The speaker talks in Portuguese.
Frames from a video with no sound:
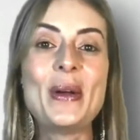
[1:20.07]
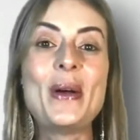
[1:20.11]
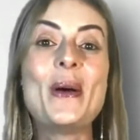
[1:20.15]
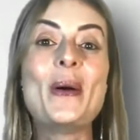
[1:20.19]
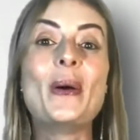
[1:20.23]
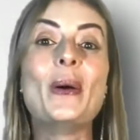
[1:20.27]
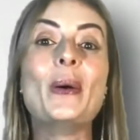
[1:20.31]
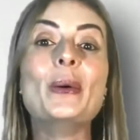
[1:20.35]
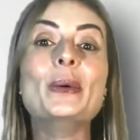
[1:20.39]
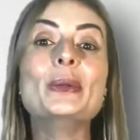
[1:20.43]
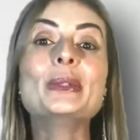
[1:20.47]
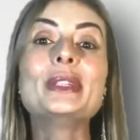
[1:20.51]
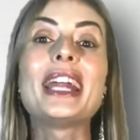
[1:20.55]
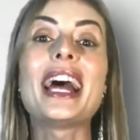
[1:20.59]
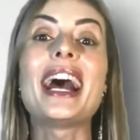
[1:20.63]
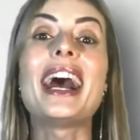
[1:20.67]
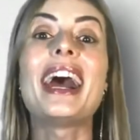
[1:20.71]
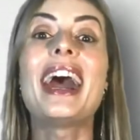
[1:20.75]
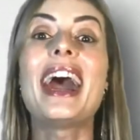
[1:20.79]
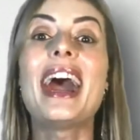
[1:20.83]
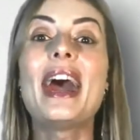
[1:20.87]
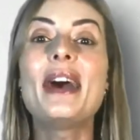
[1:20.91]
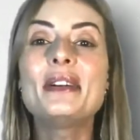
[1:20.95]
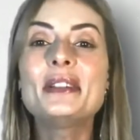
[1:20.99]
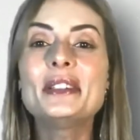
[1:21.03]
Outra
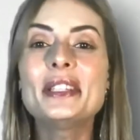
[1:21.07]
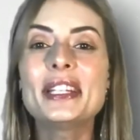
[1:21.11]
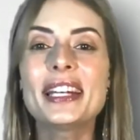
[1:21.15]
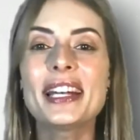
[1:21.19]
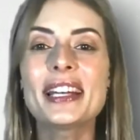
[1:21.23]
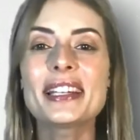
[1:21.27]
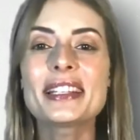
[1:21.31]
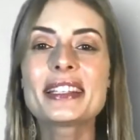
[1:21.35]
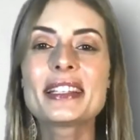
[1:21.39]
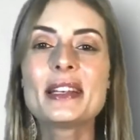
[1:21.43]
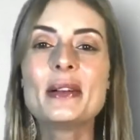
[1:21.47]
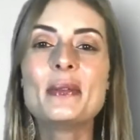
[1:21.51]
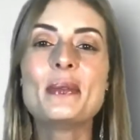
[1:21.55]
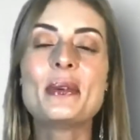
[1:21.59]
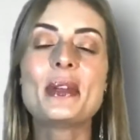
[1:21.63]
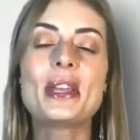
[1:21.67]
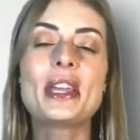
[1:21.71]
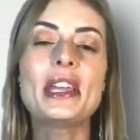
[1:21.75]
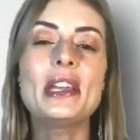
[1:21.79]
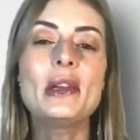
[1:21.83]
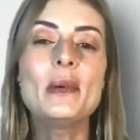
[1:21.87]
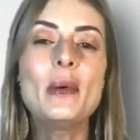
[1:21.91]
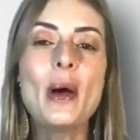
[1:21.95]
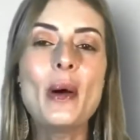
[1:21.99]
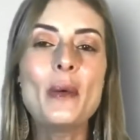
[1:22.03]
alteração
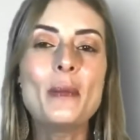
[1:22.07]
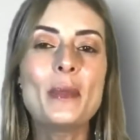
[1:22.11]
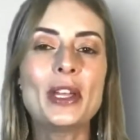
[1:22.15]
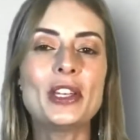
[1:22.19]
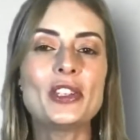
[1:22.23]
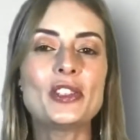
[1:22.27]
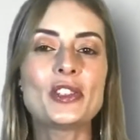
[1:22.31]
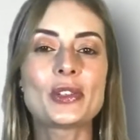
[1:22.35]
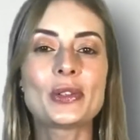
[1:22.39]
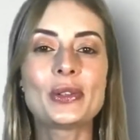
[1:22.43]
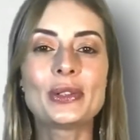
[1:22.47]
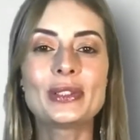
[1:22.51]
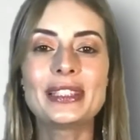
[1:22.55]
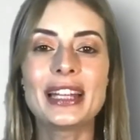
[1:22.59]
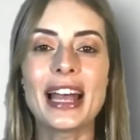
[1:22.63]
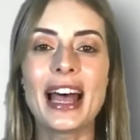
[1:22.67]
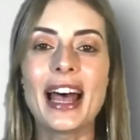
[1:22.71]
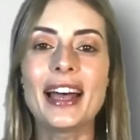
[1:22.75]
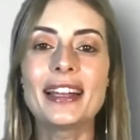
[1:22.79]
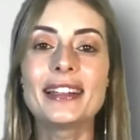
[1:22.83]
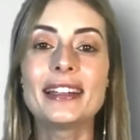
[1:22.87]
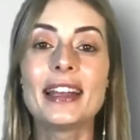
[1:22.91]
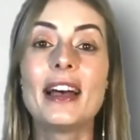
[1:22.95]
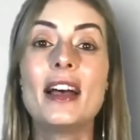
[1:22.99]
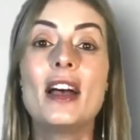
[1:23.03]
igualmente
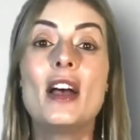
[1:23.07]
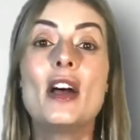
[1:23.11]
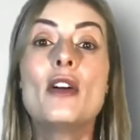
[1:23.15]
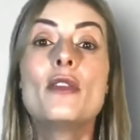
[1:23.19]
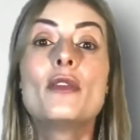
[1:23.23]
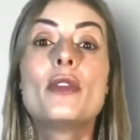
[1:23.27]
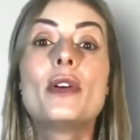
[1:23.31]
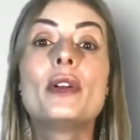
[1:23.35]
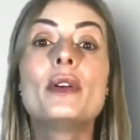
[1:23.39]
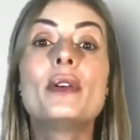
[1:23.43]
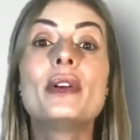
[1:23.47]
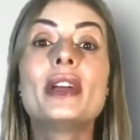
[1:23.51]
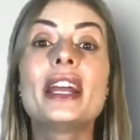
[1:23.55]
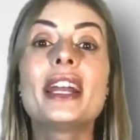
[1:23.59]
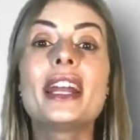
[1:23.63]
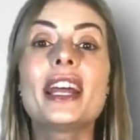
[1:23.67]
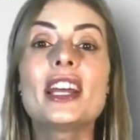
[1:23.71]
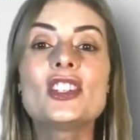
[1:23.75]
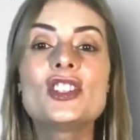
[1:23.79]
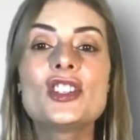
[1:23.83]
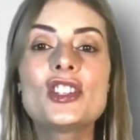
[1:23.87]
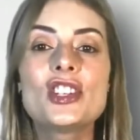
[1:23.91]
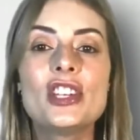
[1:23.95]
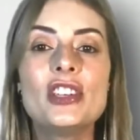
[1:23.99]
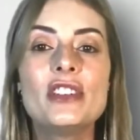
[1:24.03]
notada foram
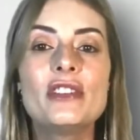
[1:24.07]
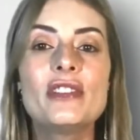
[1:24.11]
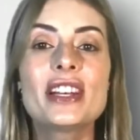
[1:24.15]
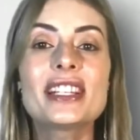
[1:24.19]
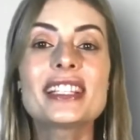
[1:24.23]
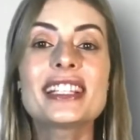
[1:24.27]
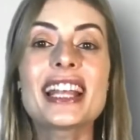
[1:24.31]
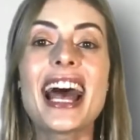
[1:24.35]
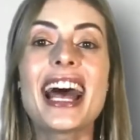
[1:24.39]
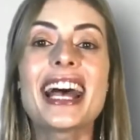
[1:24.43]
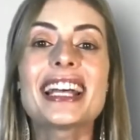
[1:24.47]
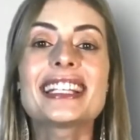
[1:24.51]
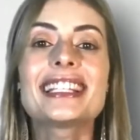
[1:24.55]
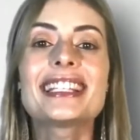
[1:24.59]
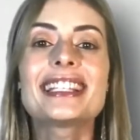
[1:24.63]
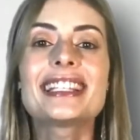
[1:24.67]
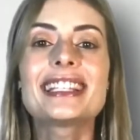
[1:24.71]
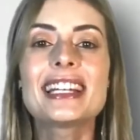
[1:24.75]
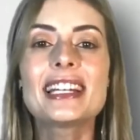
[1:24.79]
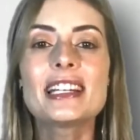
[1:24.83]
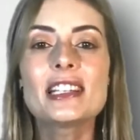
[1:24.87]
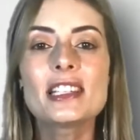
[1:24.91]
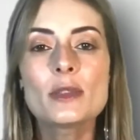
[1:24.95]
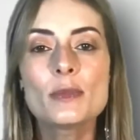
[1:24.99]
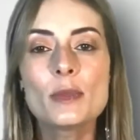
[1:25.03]
relativas às
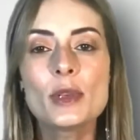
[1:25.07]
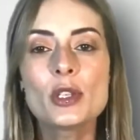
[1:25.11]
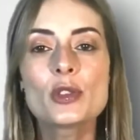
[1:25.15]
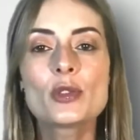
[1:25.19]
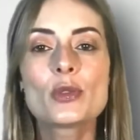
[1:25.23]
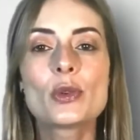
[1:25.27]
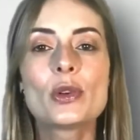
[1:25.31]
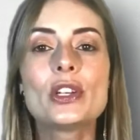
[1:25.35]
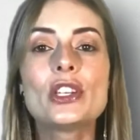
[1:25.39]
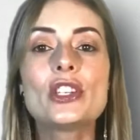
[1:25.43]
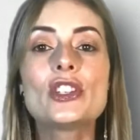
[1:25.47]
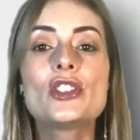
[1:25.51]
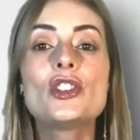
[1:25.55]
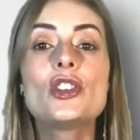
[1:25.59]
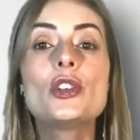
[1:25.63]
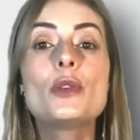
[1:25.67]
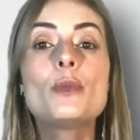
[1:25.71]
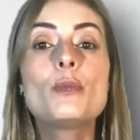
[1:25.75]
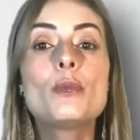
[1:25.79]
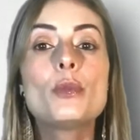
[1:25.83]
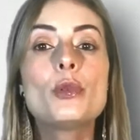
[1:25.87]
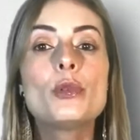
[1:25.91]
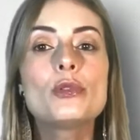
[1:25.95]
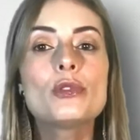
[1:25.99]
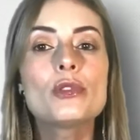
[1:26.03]
transmissões de
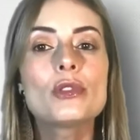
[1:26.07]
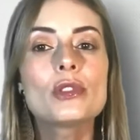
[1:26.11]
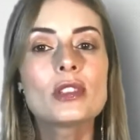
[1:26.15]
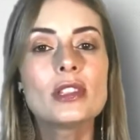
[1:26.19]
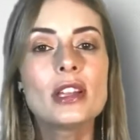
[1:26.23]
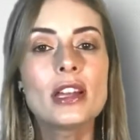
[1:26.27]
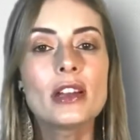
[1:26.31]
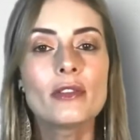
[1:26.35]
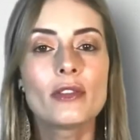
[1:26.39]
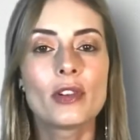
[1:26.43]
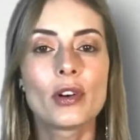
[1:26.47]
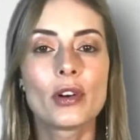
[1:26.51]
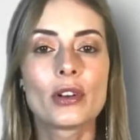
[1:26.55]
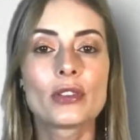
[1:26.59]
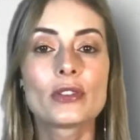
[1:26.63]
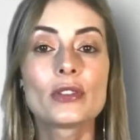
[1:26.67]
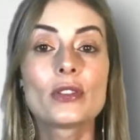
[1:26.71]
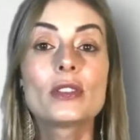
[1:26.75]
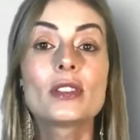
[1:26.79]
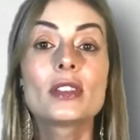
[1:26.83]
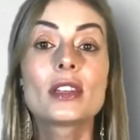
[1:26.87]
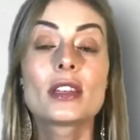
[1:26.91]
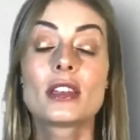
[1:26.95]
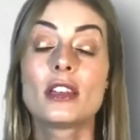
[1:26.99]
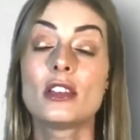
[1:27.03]
impulsos
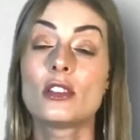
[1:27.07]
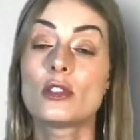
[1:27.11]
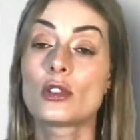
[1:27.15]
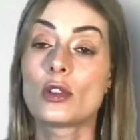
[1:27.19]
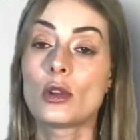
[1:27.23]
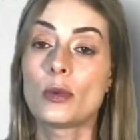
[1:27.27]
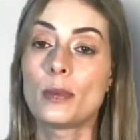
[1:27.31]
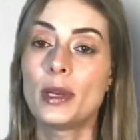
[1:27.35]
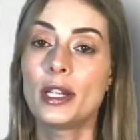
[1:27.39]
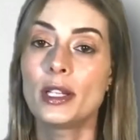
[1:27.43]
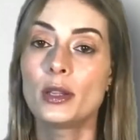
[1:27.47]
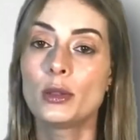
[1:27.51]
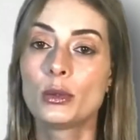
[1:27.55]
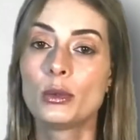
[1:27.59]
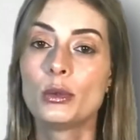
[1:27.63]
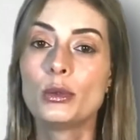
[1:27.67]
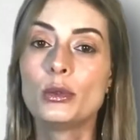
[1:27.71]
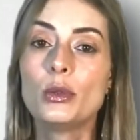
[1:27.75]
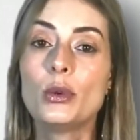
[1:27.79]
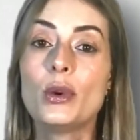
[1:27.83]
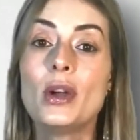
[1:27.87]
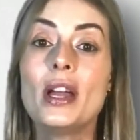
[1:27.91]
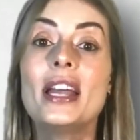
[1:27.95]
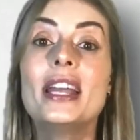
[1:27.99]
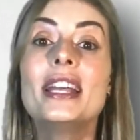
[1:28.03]
nervosos, que,
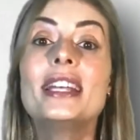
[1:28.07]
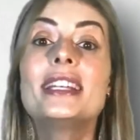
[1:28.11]
sobretudo,